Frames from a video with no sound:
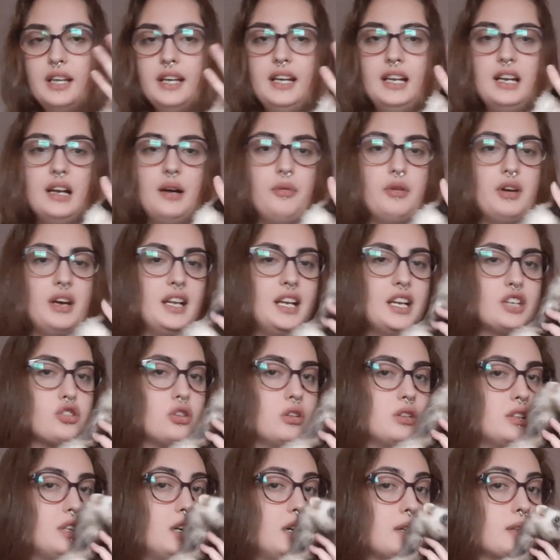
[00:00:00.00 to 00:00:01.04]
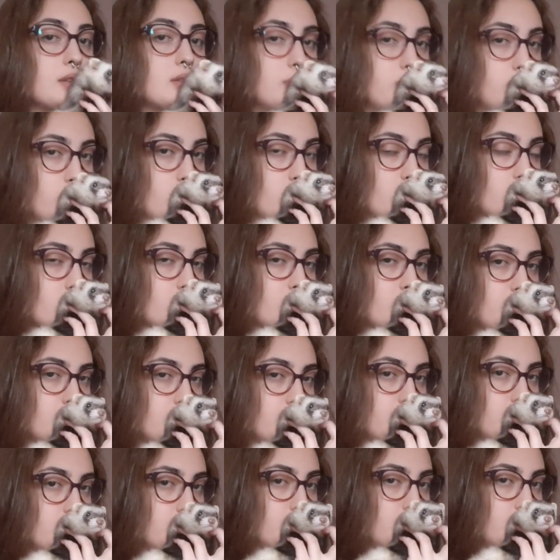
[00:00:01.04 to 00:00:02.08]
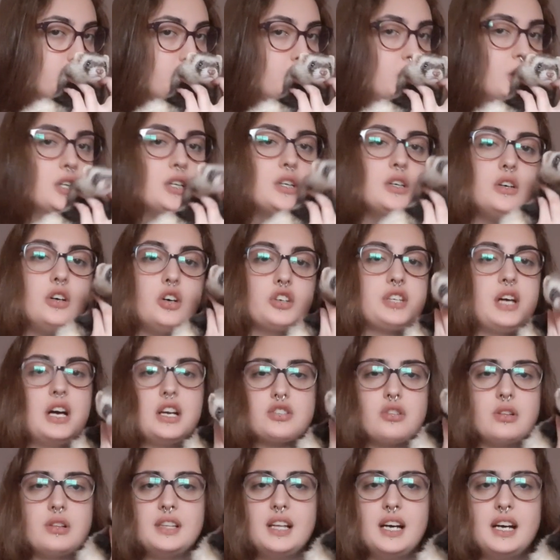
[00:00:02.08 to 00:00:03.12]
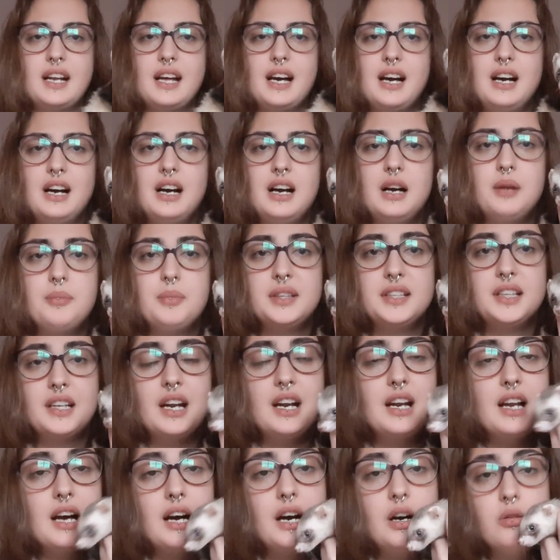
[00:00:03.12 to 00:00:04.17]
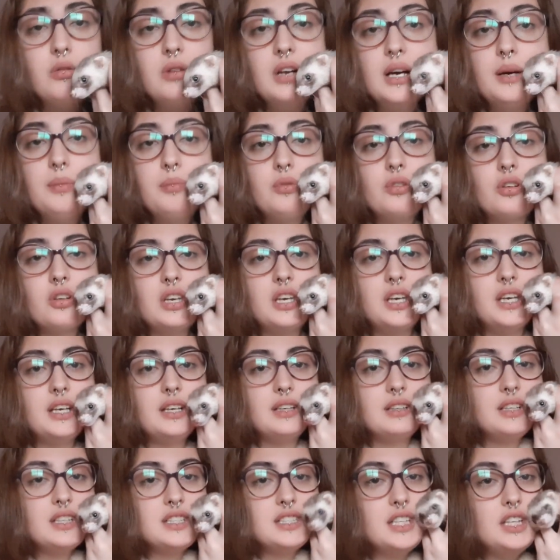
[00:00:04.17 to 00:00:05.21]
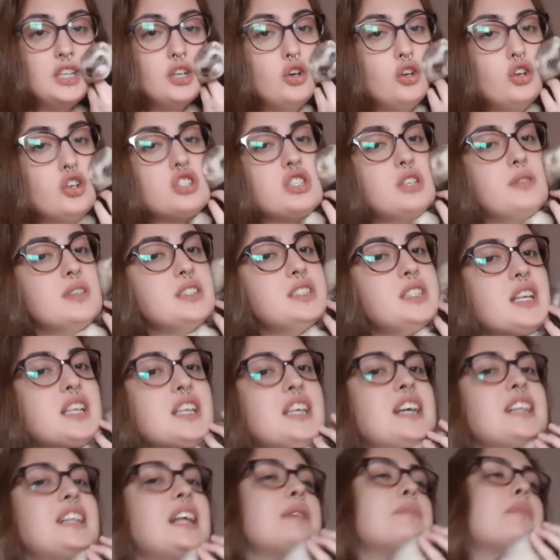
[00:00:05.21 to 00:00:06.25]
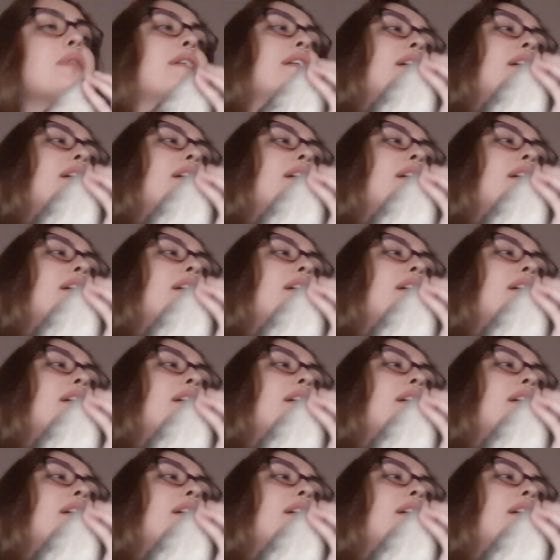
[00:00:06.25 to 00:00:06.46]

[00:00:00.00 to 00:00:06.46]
Y la voy a ir a soltar. O sea, a soltar, a meter en la jaula, porque si no, no se va a estar quieta y me